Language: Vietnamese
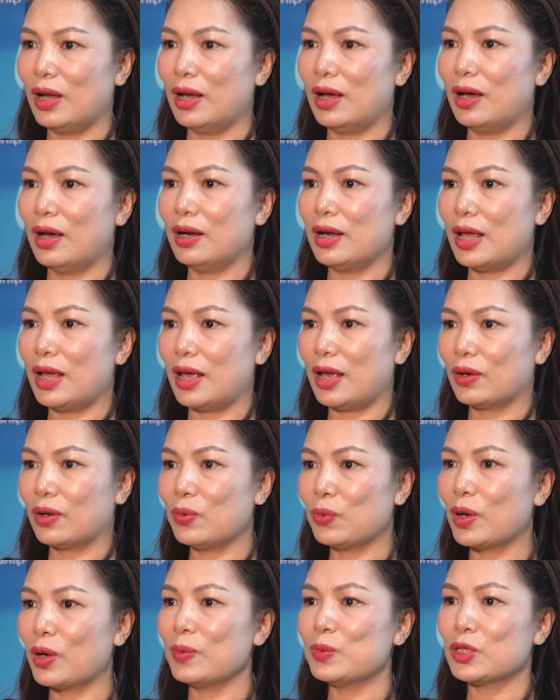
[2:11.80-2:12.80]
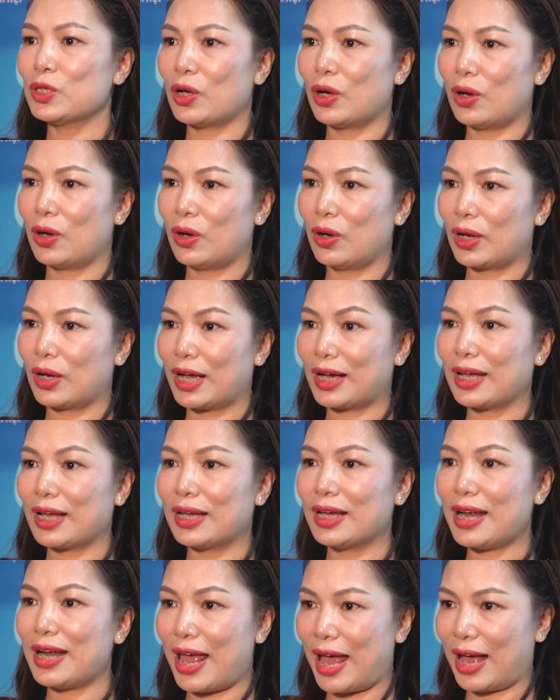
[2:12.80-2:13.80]
để cung cấp cho các cái
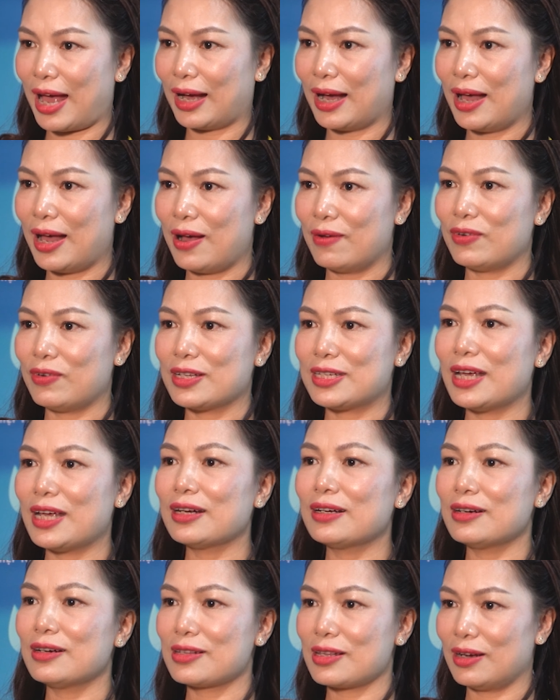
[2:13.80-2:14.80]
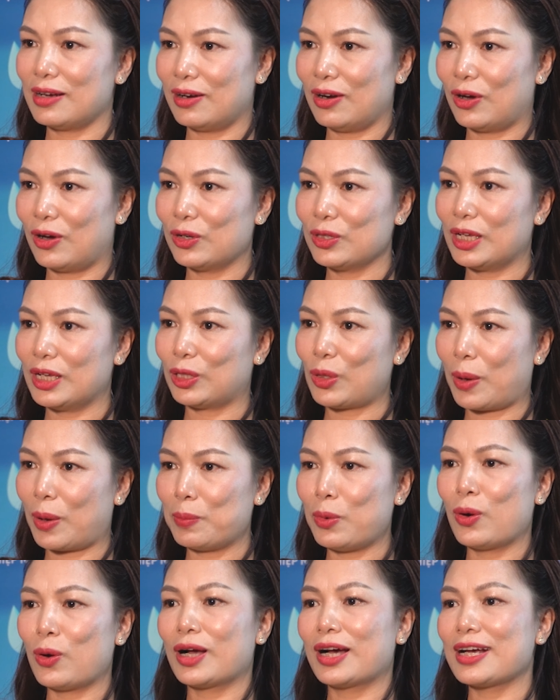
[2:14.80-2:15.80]
ngân hàng, và trên cơ sở đó thì toàn
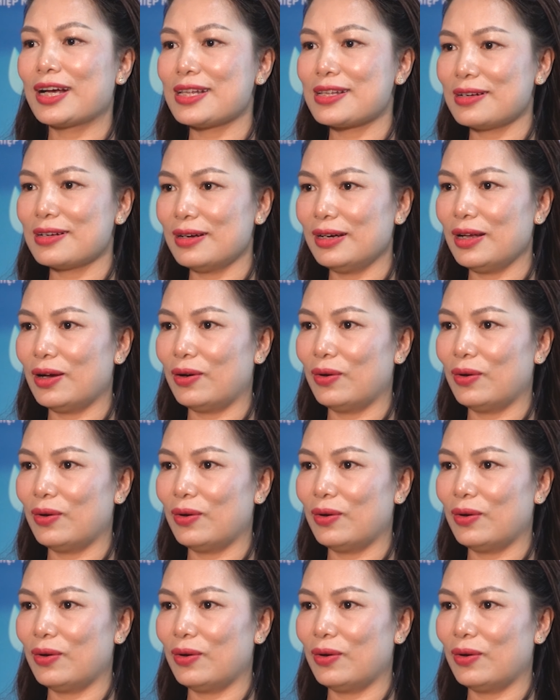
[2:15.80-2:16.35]
bộ các cái dữ liệu